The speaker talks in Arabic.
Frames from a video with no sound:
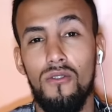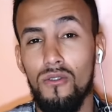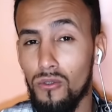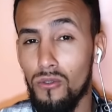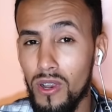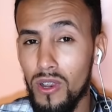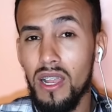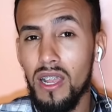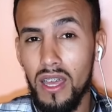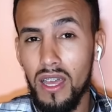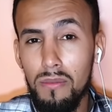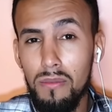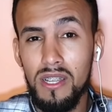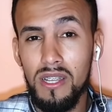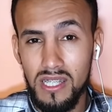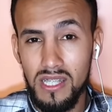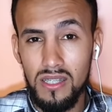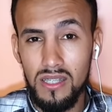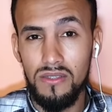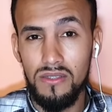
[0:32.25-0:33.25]
ولا الخيب اللي
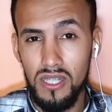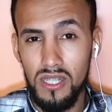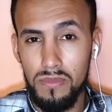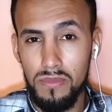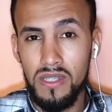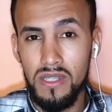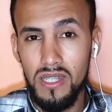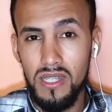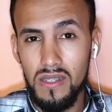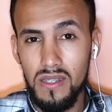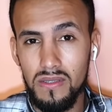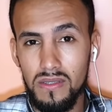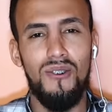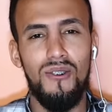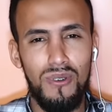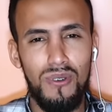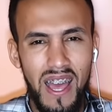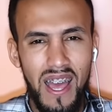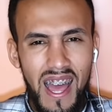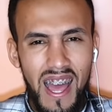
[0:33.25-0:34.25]
صادفتيه بزاف
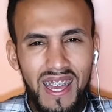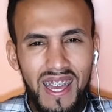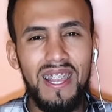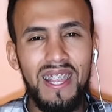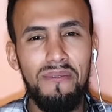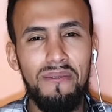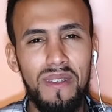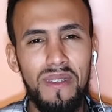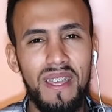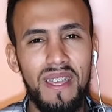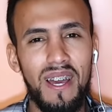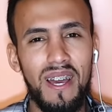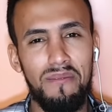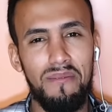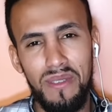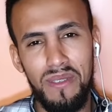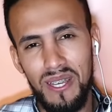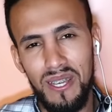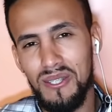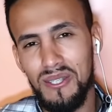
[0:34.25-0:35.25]
والاغلبيه
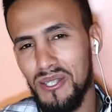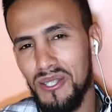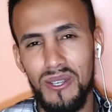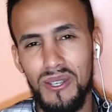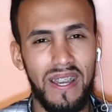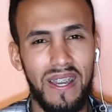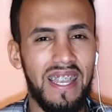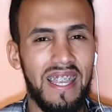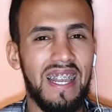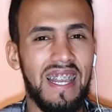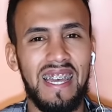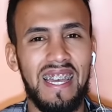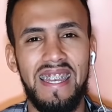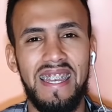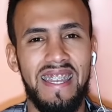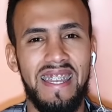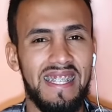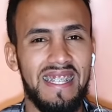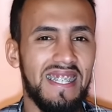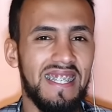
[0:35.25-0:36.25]
بيان سيغ الا لقى
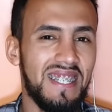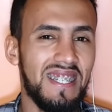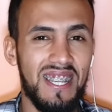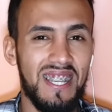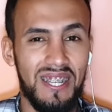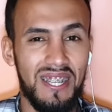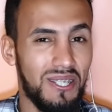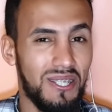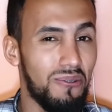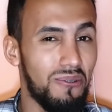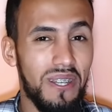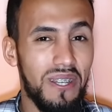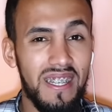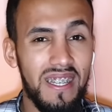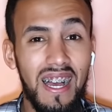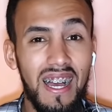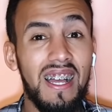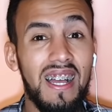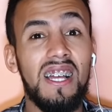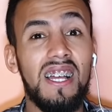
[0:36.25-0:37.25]
النتيجه
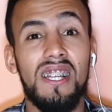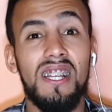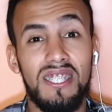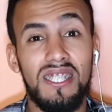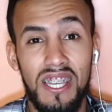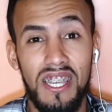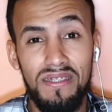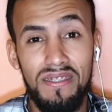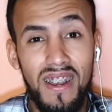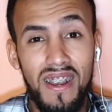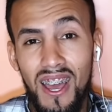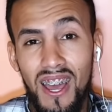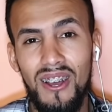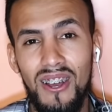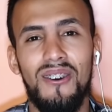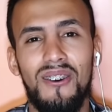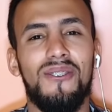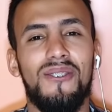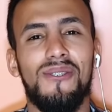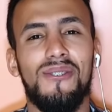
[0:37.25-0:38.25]
زوينه تيفرح
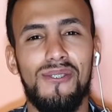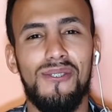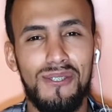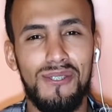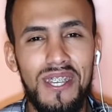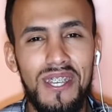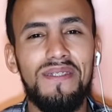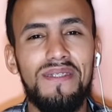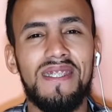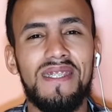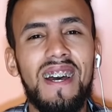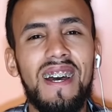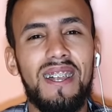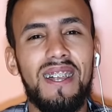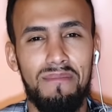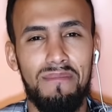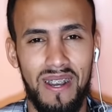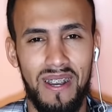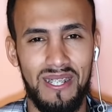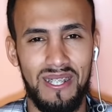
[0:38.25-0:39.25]
وتيفتخر
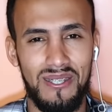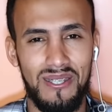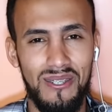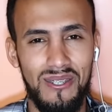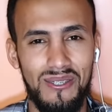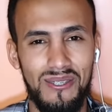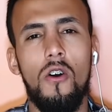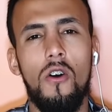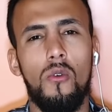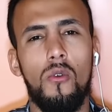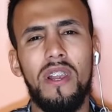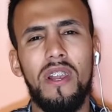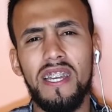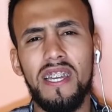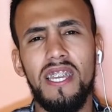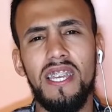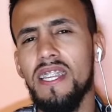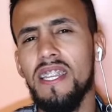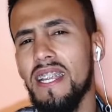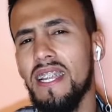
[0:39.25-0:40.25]
براسو
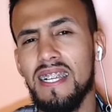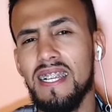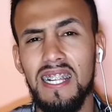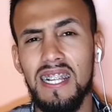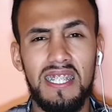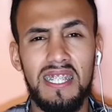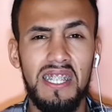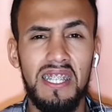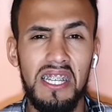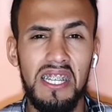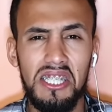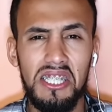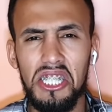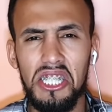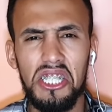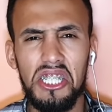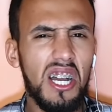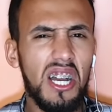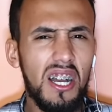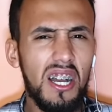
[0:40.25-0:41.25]
ولكن الا كانت
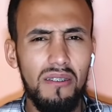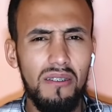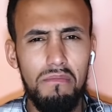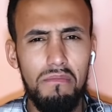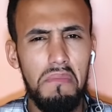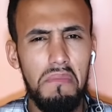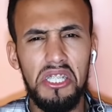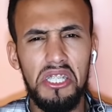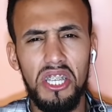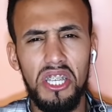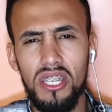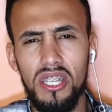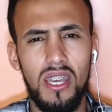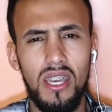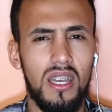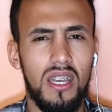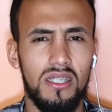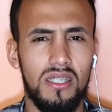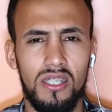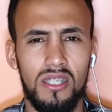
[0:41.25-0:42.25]
النتيجه ماشي هي
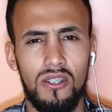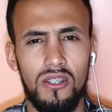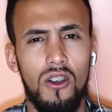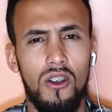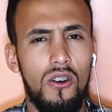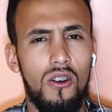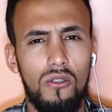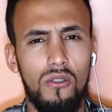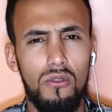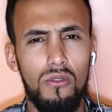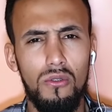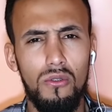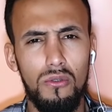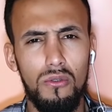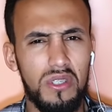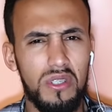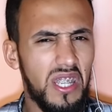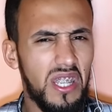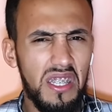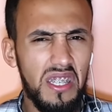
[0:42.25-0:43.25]
هذيك
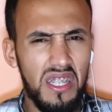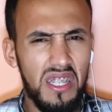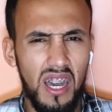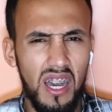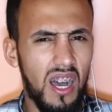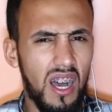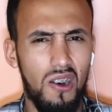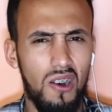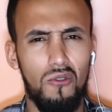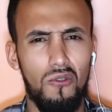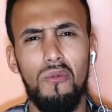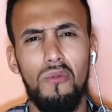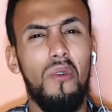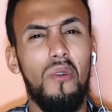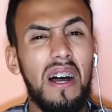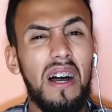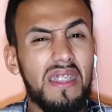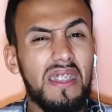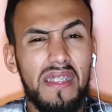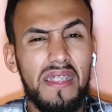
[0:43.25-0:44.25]
وسيئه
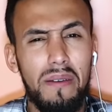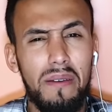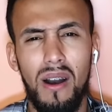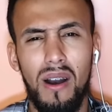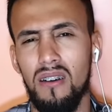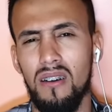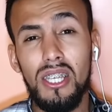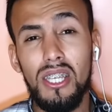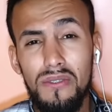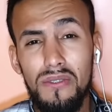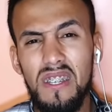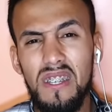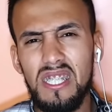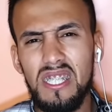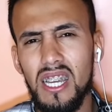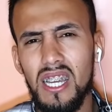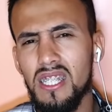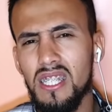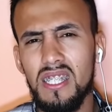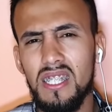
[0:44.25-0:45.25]
ومحطمه كيفاش
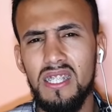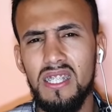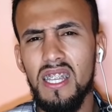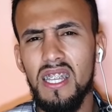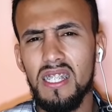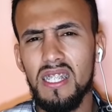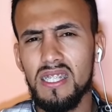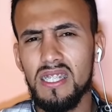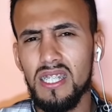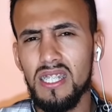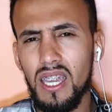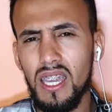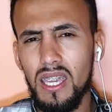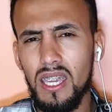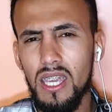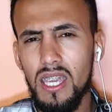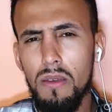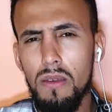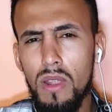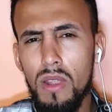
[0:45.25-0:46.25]
غادي دير
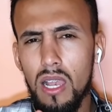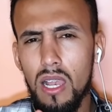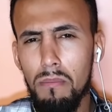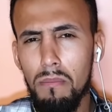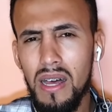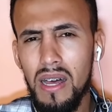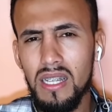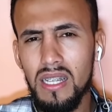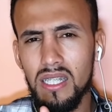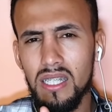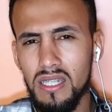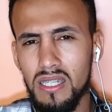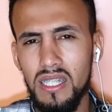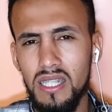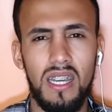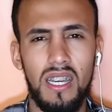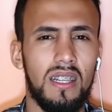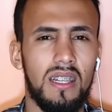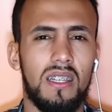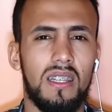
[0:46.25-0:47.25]
تقييم الماضي
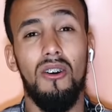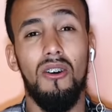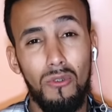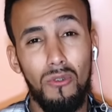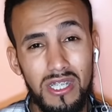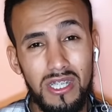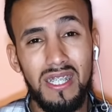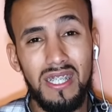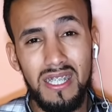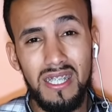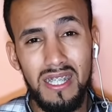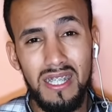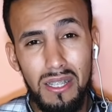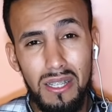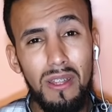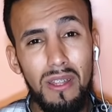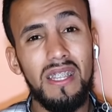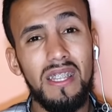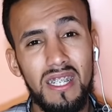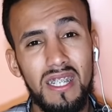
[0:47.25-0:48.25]
ديالك واش غادي
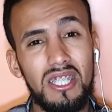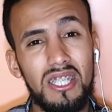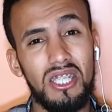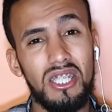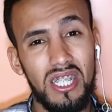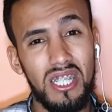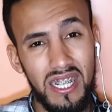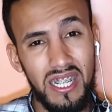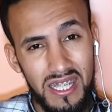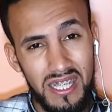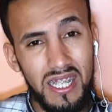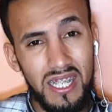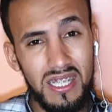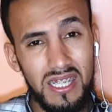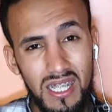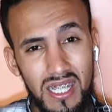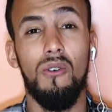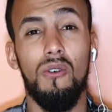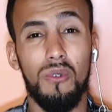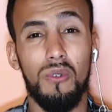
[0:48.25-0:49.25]
تندم على داك الشيء اللي
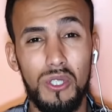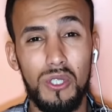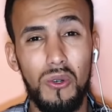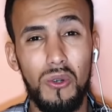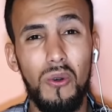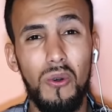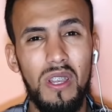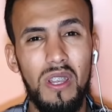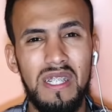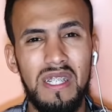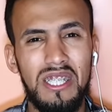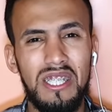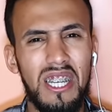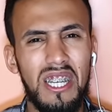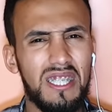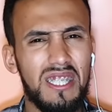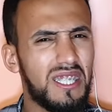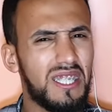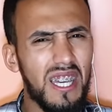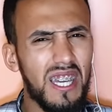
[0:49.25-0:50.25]
درتي وتقول
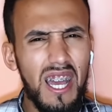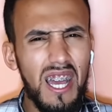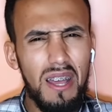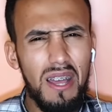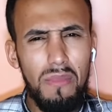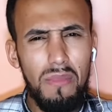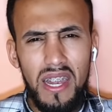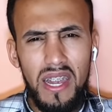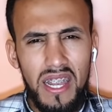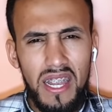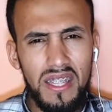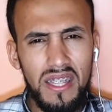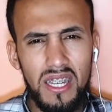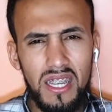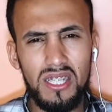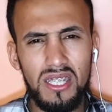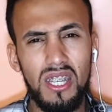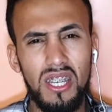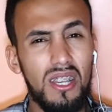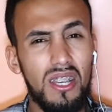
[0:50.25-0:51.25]
الجهد كامل اللي
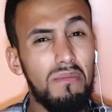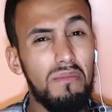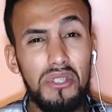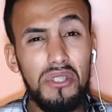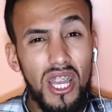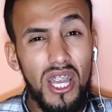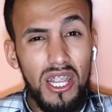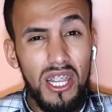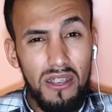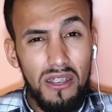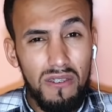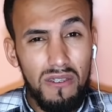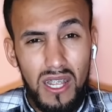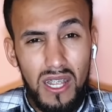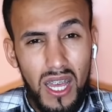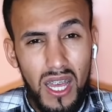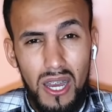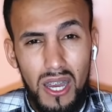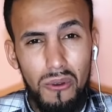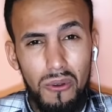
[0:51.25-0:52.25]
درت مشى ليا في
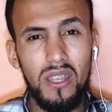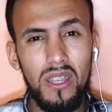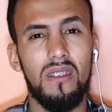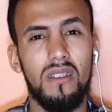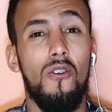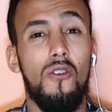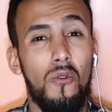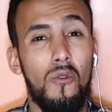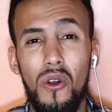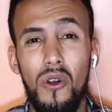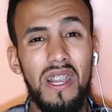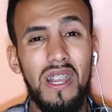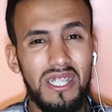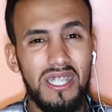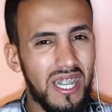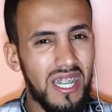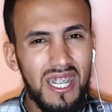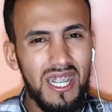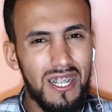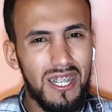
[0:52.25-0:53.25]
الخاوي
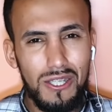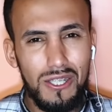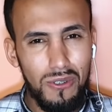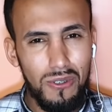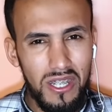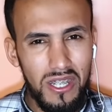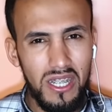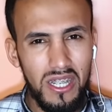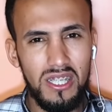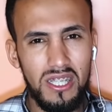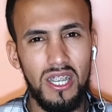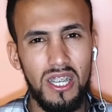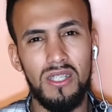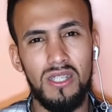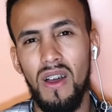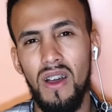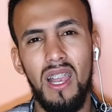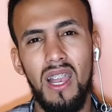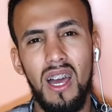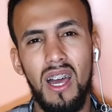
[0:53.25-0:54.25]
وعلاش انا خرجوا لي النتائج
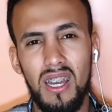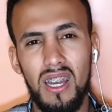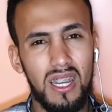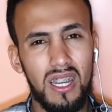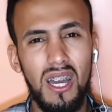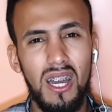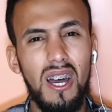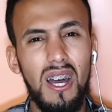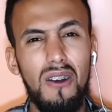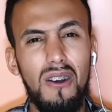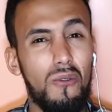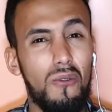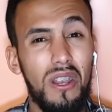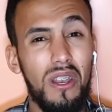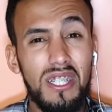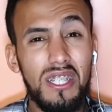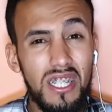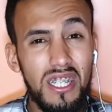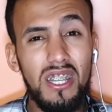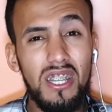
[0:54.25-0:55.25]
بحال هكا
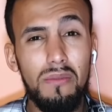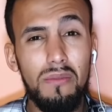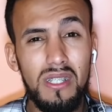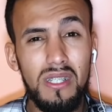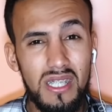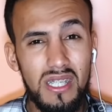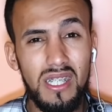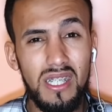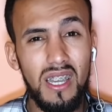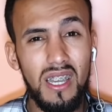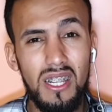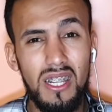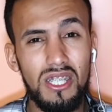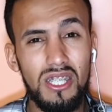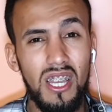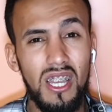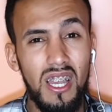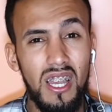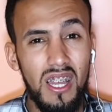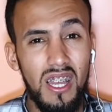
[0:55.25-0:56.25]
وعلاش انا اللي ما نستاهلش
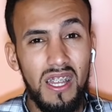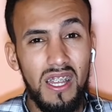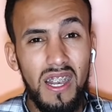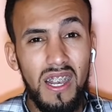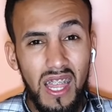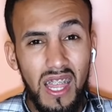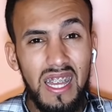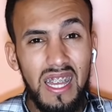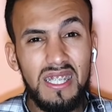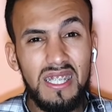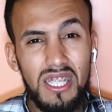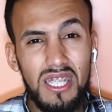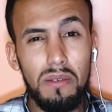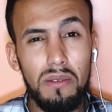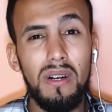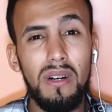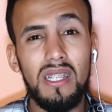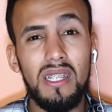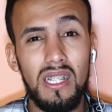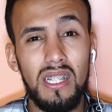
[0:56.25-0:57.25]
لقات
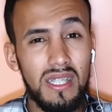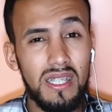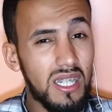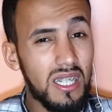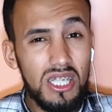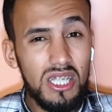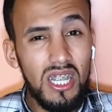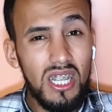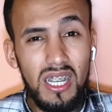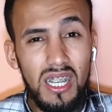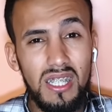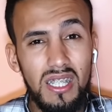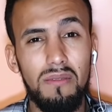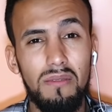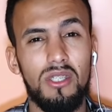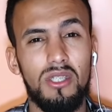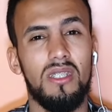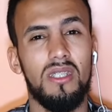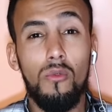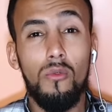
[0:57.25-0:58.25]
الثمار ديال داكشي اللي
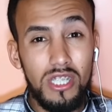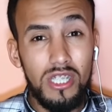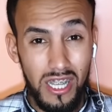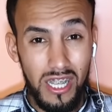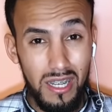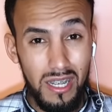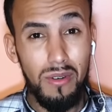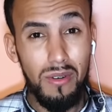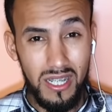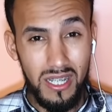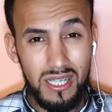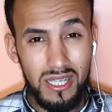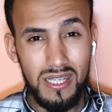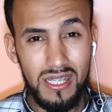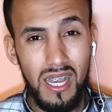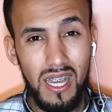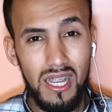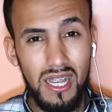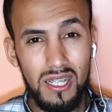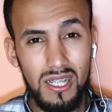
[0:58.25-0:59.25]
خدمت واش انا ما
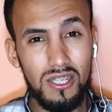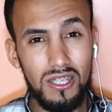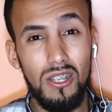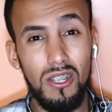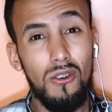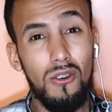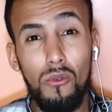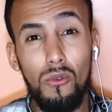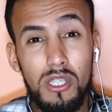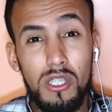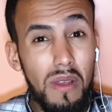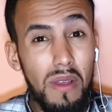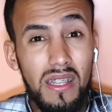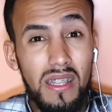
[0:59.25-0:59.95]
كنستحقش واش ما